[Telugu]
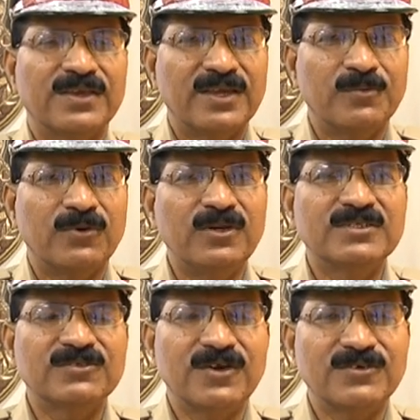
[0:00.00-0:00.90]
ఈ
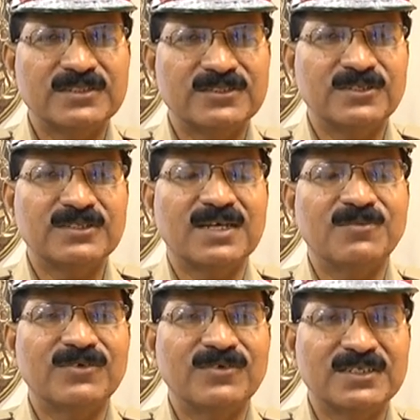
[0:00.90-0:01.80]
పోలీసు వ్యవస్థతోటి
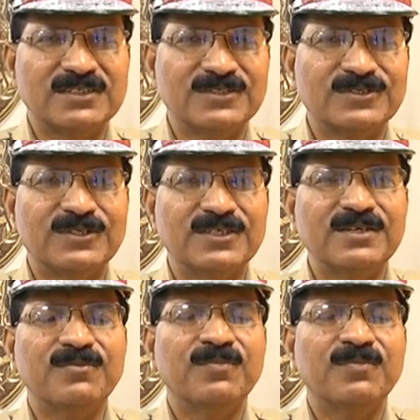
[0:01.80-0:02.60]
సమన్వయం చేసుకొని